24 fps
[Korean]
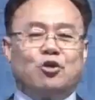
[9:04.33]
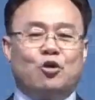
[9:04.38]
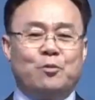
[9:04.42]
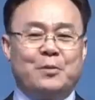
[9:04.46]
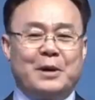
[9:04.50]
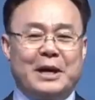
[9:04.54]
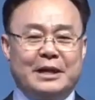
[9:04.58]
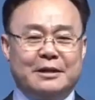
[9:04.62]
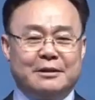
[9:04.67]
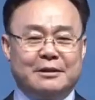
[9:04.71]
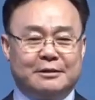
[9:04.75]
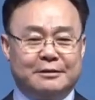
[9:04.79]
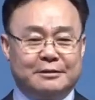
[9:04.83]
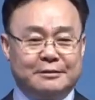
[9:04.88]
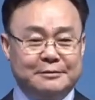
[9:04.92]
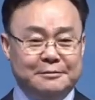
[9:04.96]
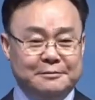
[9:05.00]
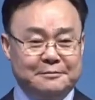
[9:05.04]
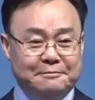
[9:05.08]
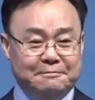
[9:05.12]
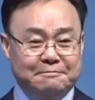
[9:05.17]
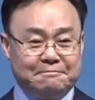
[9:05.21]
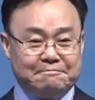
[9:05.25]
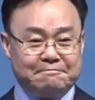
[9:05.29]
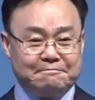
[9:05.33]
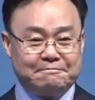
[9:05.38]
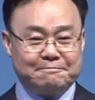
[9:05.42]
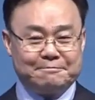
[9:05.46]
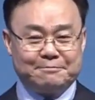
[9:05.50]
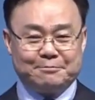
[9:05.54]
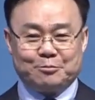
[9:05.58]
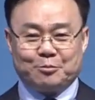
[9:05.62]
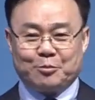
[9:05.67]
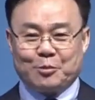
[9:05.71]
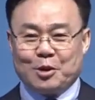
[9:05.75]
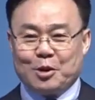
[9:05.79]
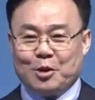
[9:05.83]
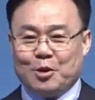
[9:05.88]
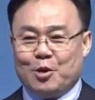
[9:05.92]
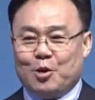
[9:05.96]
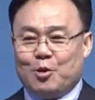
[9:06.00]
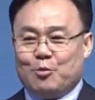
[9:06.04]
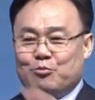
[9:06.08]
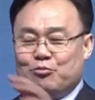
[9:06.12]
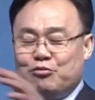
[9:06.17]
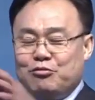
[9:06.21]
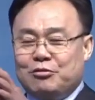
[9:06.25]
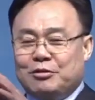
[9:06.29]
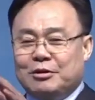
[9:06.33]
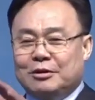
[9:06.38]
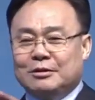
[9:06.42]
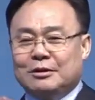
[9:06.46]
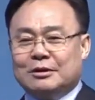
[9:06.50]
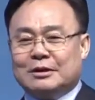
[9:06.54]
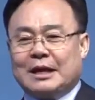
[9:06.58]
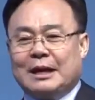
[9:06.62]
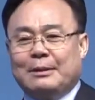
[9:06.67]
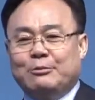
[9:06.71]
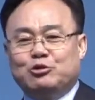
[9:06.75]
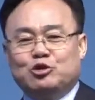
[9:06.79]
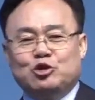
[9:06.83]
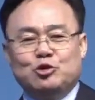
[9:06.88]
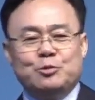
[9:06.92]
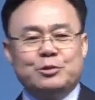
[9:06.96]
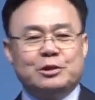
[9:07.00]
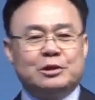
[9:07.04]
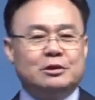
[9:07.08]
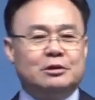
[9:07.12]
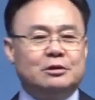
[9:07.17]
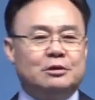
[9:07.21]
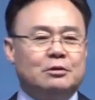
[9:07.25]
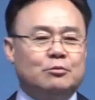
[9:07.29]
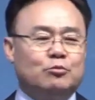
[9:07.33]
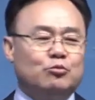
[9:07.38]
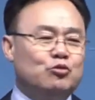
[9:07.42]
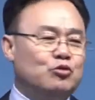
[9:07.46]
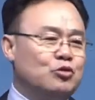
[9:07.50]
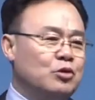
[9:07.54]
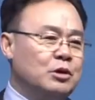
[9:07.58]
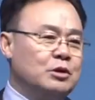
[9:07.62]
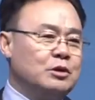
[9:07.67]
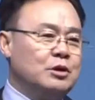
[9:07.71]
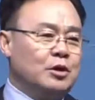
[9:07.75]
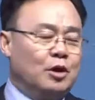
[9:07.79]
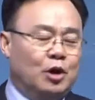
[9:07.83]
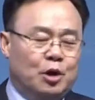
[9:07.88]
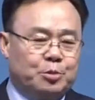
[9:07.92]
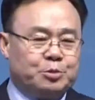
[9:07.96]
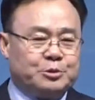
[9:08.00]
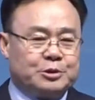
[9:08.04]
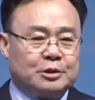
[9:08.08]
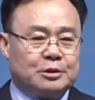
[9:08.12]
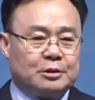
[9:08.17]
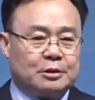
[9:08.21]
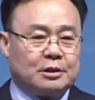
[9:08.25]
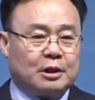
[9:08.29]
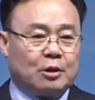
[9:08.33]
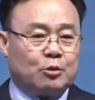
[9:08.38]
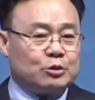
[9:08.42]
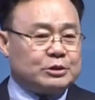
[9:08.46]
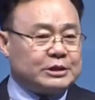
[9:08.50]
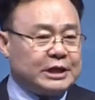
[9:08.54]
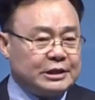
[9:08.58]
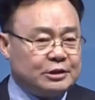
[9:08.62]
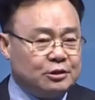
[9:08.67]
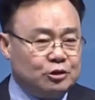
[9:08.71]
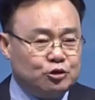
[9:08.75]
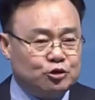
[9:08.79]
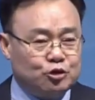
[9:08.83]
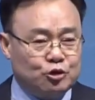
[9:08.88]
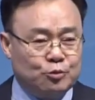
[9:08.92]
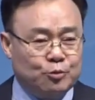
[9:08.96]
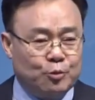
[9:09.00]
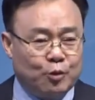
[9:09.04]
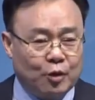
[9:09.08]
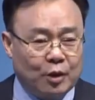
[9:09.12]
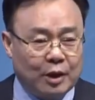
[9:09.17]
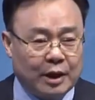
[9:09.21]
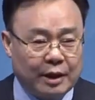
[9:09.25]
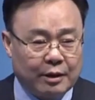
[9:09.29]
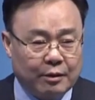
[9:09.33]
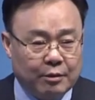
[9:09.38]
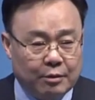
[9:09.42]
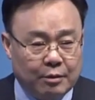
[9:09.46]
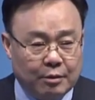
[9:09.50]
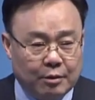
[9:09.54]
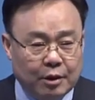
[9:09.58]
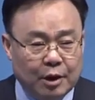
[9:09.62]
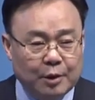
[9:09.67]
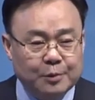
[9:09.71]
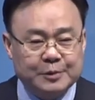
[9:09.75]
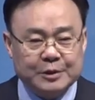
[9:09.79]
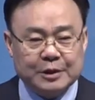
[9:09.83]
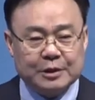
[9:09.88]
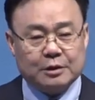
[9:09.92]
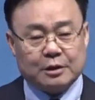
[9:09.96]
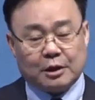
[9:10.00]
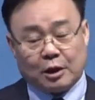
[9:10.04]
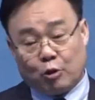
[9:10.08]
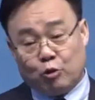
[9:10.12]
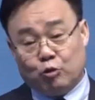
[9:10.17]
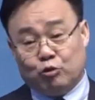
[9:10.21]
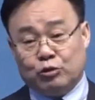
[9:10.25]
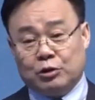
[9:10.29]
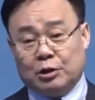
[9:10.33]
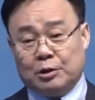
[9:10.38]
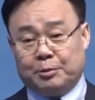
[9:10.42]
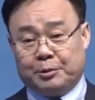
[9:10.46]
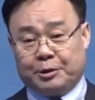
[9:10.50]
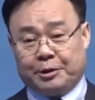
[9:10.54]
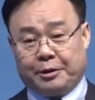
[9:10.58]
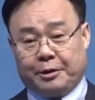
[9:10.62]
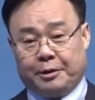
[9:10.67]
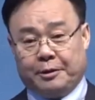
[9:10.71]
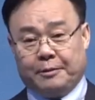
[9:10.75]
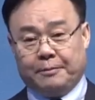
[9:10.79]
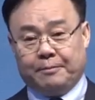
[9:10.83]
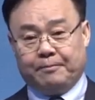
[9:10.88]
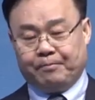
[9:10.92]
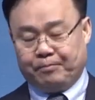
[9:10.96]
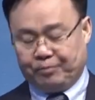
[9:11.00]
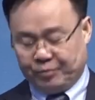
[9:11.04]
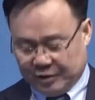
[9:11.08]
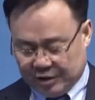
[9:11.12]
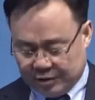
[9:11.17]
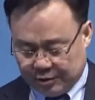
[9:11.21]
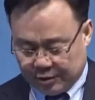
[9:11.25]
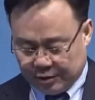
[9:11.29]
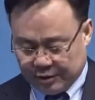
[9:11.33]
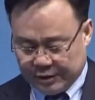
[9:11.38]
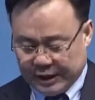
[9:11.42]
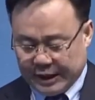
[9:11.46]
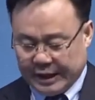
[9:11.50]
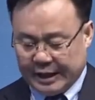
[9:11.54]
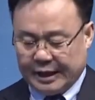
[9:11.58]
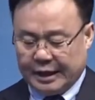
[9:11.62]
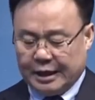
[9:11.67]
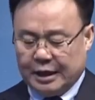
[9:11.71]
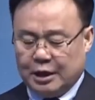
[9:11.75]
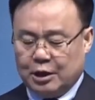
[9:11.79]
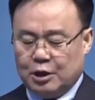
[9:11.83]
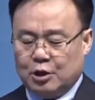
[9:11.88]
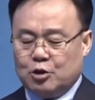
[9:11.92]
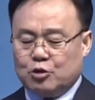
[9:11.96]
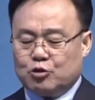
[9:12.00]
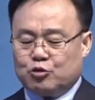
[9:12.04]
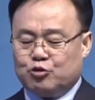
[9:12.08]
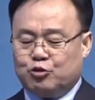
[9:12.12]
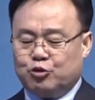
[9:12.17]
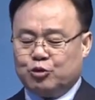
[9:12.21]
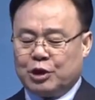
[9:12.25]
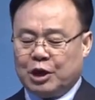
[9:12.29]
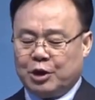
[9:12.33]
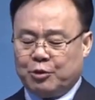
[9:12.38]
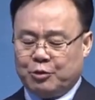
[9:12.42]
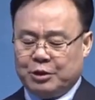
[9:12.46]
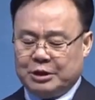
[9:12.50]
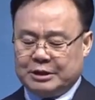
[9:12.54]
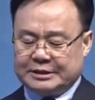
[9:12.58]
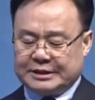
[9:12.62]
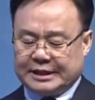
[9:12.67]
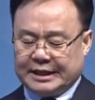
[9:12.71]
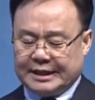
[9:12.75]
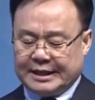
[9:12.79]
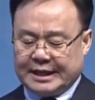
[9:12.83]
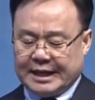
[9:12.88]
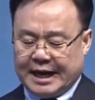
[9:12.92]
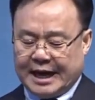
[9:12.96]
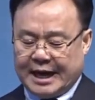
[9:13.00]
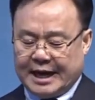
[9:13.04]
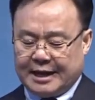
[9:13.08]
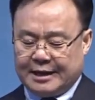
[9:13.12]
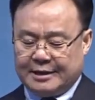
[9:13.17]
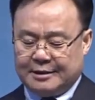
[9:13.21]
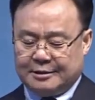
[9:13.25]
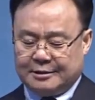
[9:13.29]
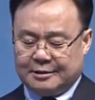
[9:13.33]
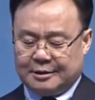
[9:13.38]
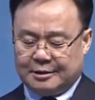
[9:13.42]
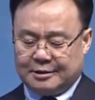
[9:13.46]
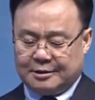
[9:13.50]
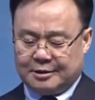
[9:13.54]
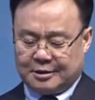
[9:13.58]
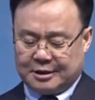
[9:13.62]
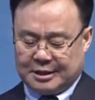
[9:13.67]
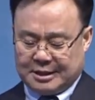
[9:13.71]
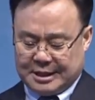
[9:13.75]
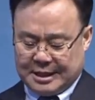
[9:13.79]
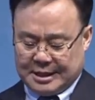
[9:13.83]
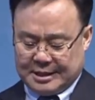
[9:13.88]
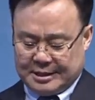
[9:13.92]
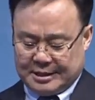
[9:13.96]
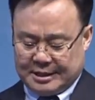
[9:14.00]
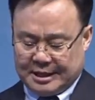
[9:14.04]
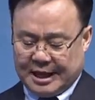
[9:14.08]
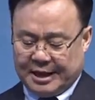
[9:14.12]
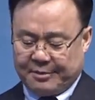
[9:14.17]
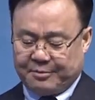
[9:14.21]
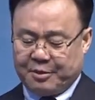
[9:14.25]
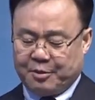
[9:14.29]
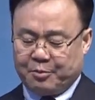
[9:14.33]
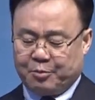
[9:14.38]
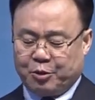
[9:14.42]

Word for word: 꼬마는 물건을 감추면은 물건이 없어졌다고 찾을 줄 몰라요. 없어졌다고 울어버려. 그런데 9개월짜리 아이는 어떻게 됐는가 한번